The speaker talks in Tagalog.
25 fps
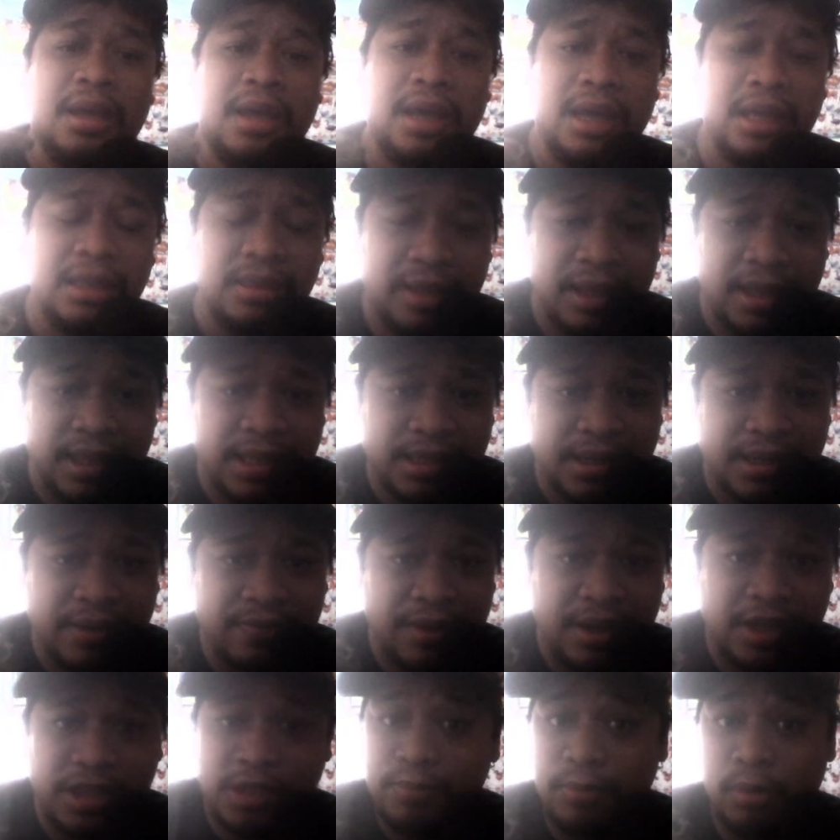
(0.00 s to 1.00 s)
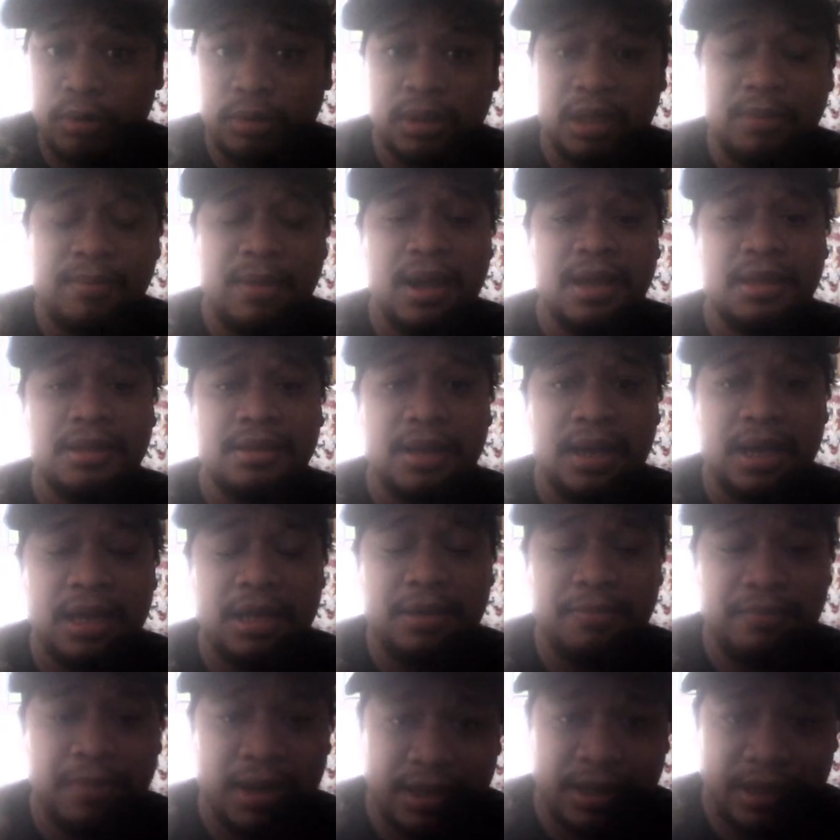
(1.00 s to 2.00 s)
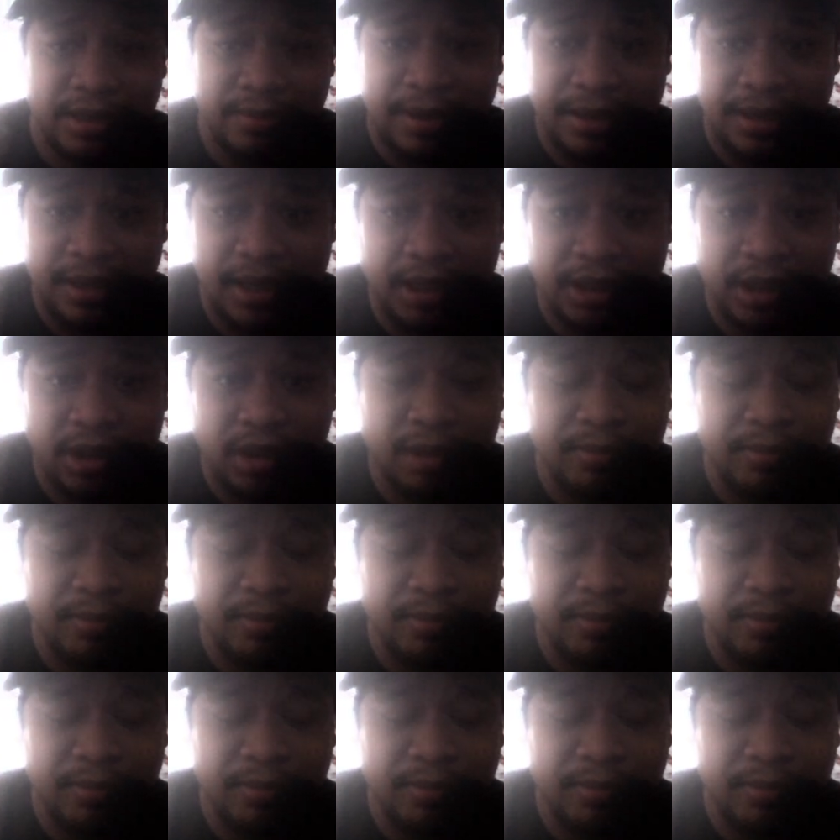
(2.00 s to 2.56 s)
And then sa Facebook naman ay makikita